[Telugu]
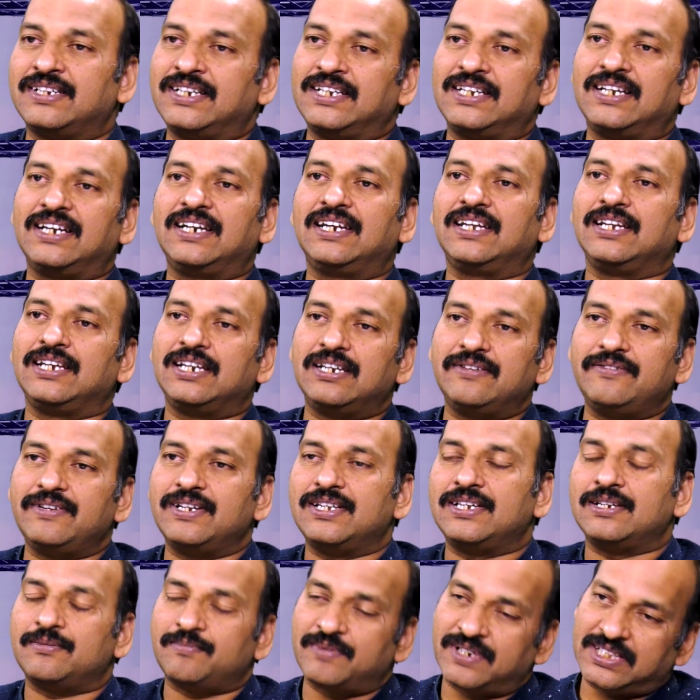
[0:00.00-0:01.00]
ఏంటంటే
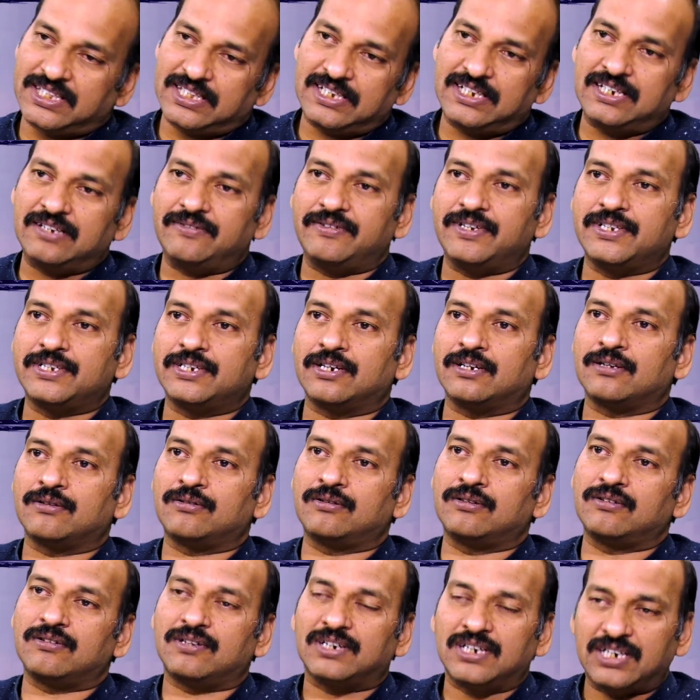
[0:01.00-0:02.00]
ఇండివిజువల్ ప్రతి ఇండివిజువల్
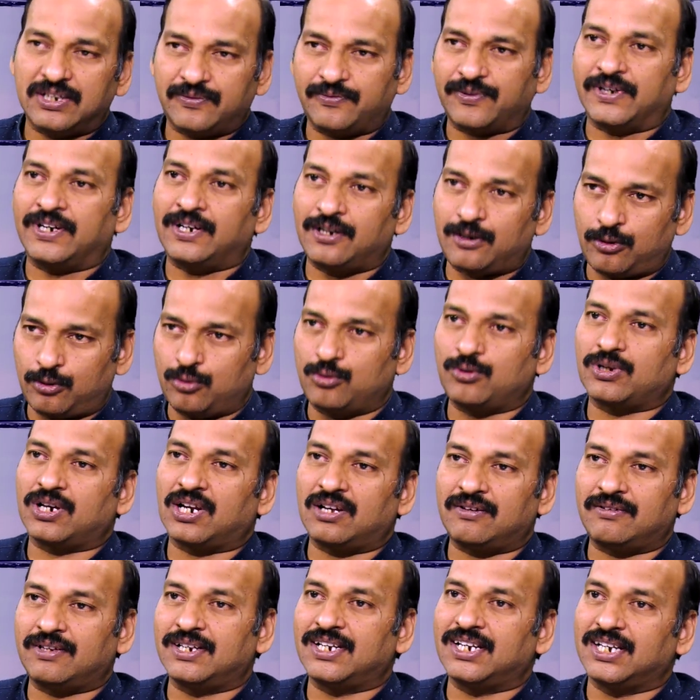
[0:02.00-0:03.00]
కూడా ఒక డిఫరెంట్ లుక్
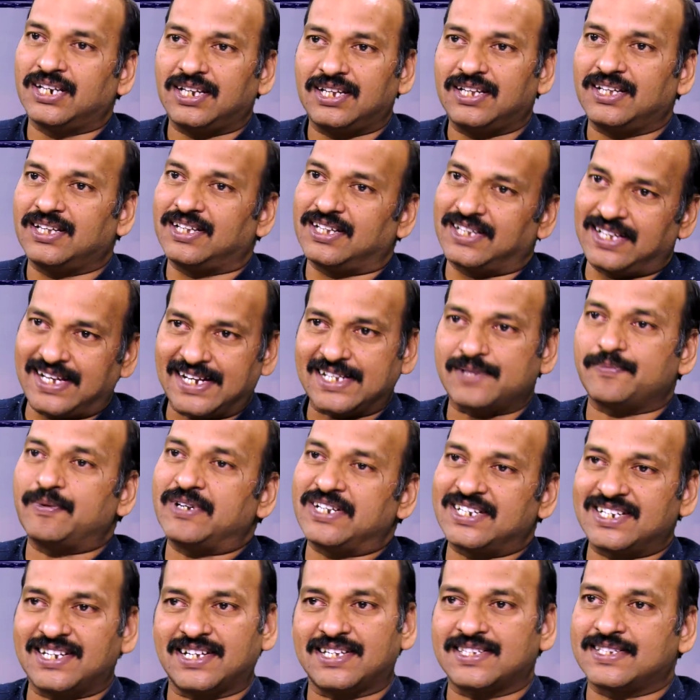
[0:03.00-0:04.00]
రావాలని
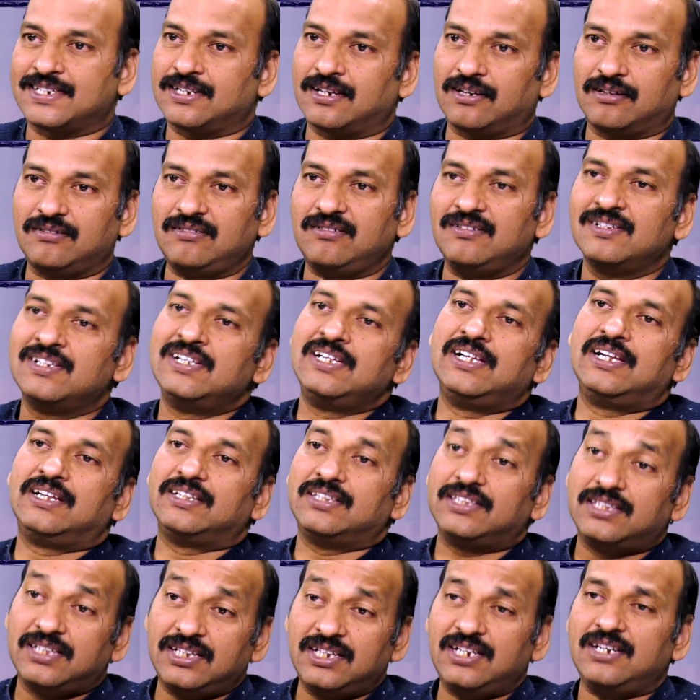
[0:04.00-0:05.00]
ఎక్స్పెక్ట్ చేస్తున్నారు
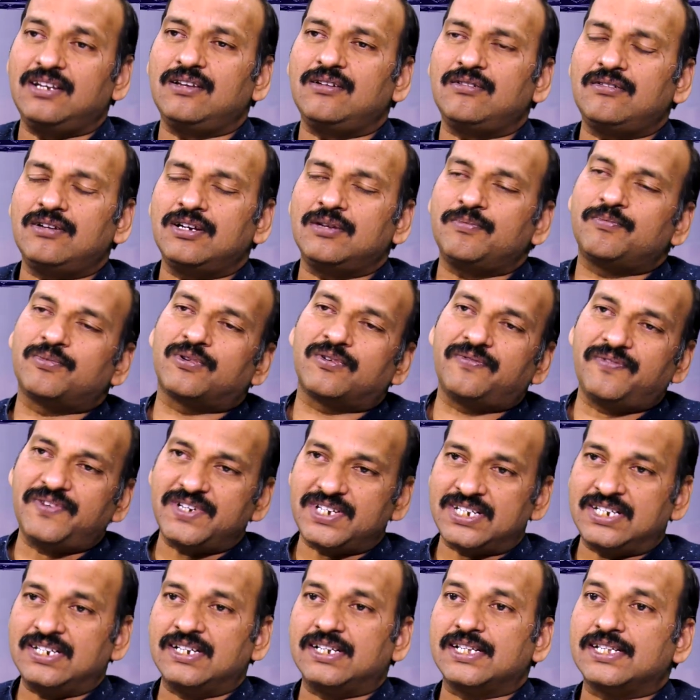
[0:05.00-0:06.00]
దీనిలో కూడా
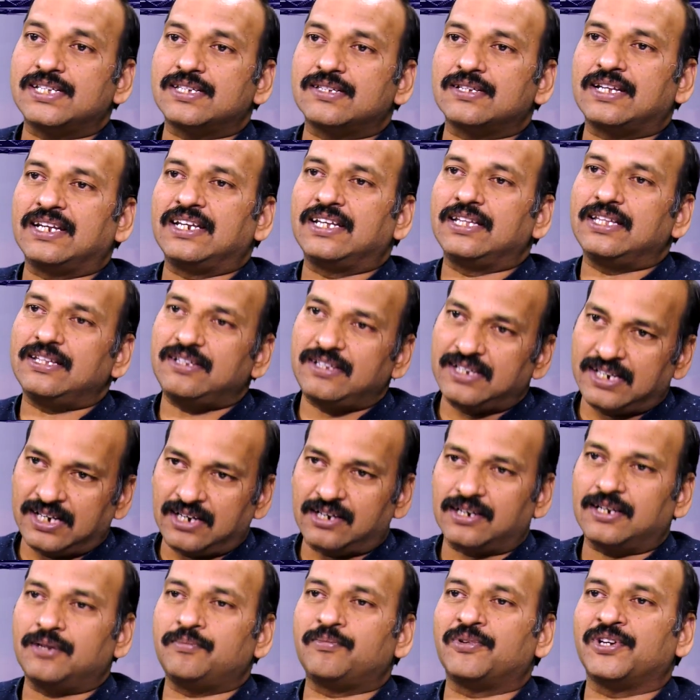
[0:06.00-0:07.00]
ప్రొఫెషనల్స్ అనేది
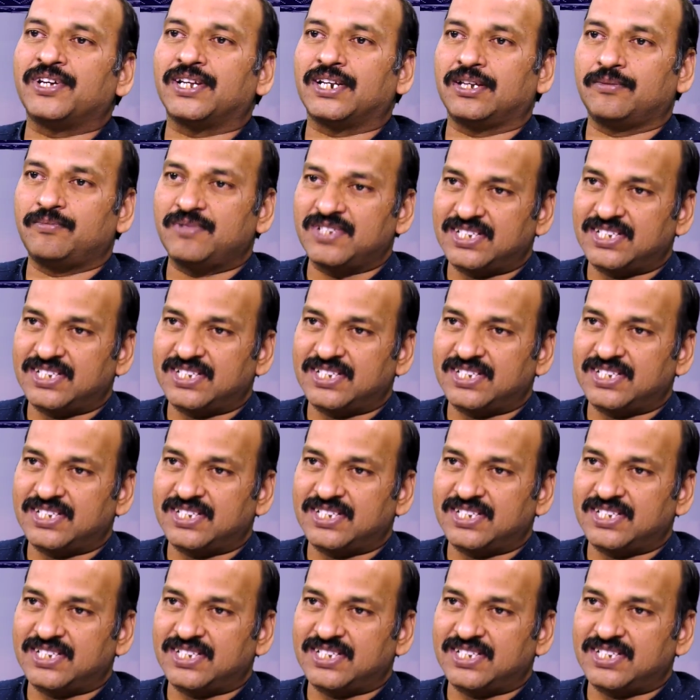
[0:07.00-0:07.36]
ఎంటర్ అయిపోయారు ఈ